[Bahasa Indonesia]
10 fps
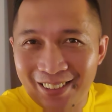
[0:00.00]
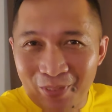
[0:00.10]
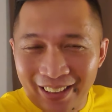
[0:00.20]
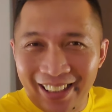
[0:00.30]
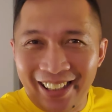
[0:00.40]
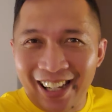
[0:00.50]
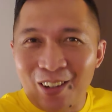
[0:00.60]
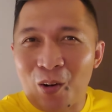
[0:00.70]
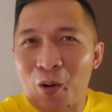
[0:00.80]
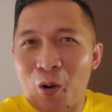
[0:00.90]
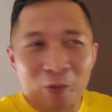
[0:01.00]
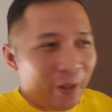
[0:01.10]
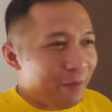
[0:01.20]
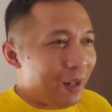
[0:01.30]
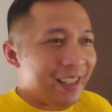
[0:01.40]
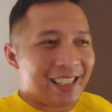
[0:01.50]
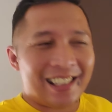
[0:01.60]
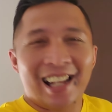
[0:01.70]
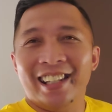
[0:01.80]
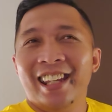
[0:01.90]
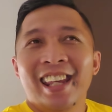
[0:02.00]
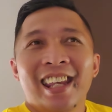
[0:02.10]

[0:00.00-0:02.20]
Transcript: seperti ini ya, COVID banyak sekali